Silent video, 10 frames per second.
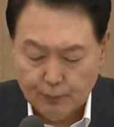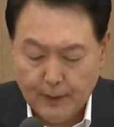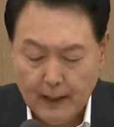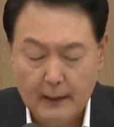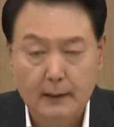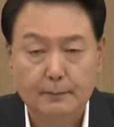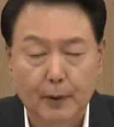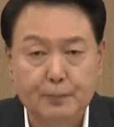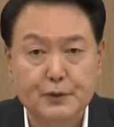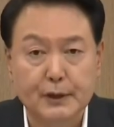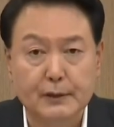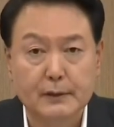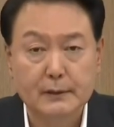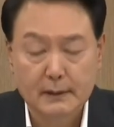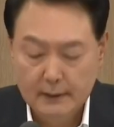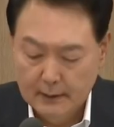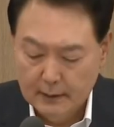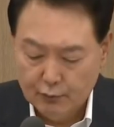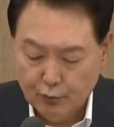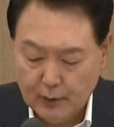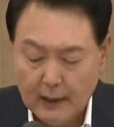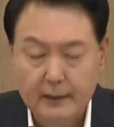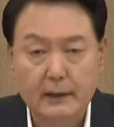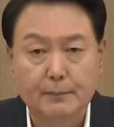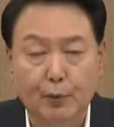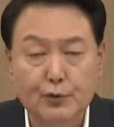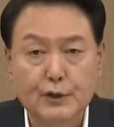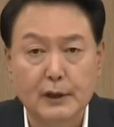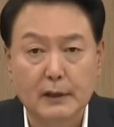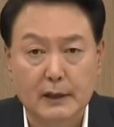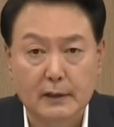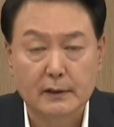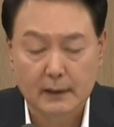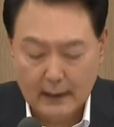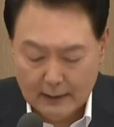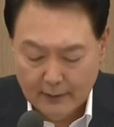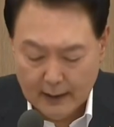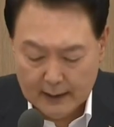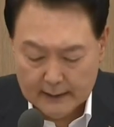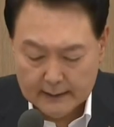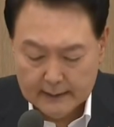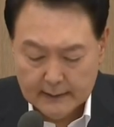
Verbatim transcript: 국방 법치 등 국가의 본질 기능 강화,